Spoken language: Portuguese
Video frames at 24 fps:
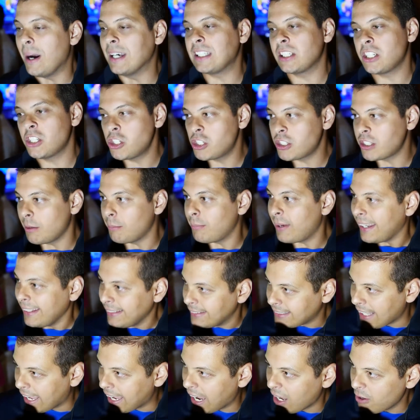Mas a gente também
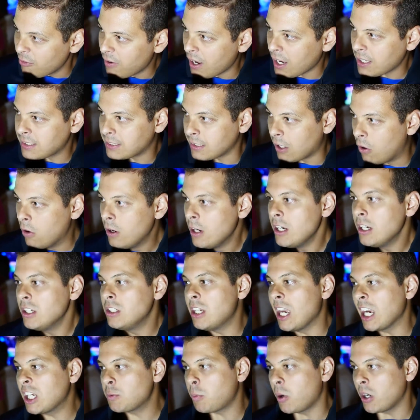tem a versão
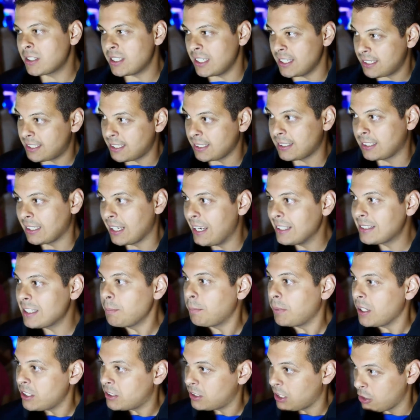de Xbox 360
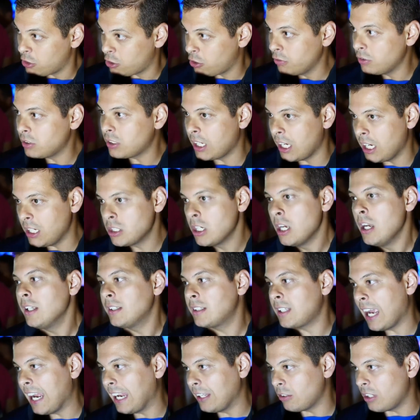e PlayStation 3
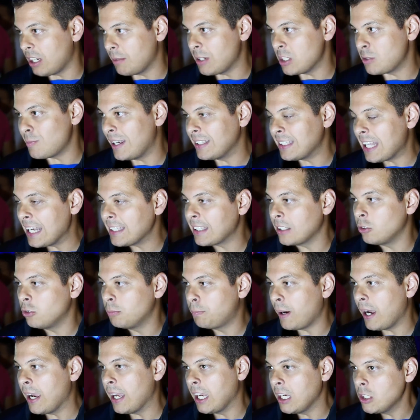saindo na mesma data
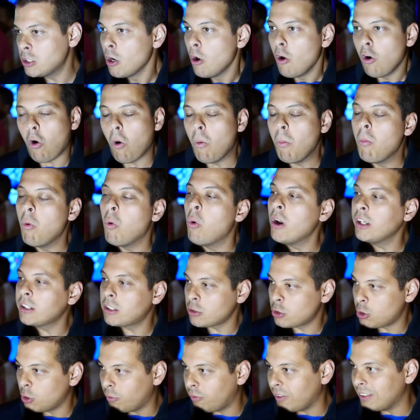no país, com
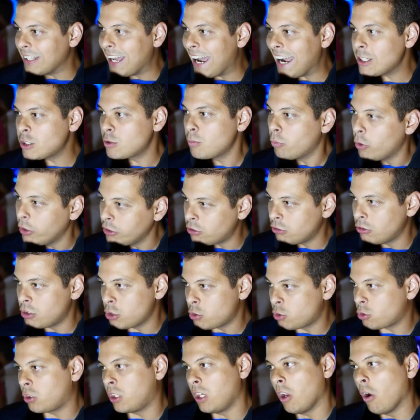muitas novidades. Muito
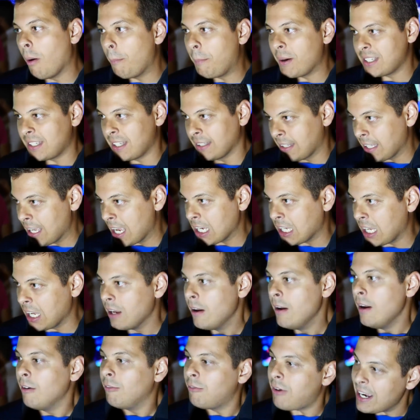disso que eu apresentei
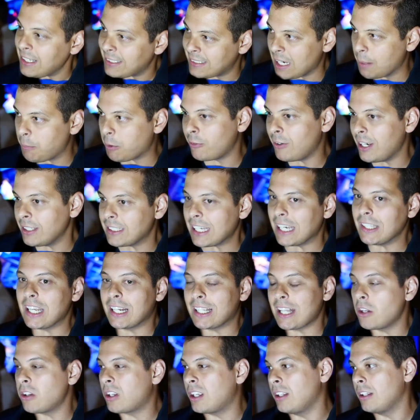aqui vai ser aproveitado.
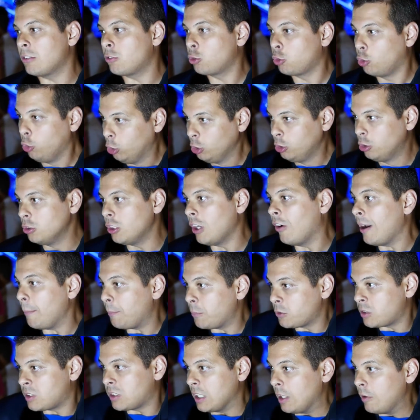É claro que tudo não é
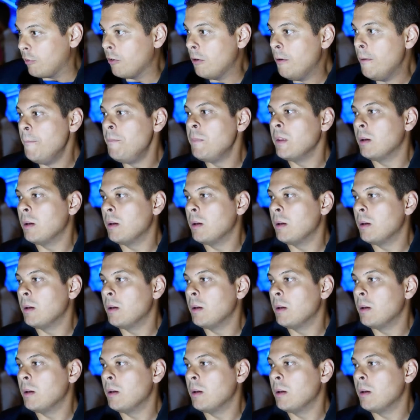possível,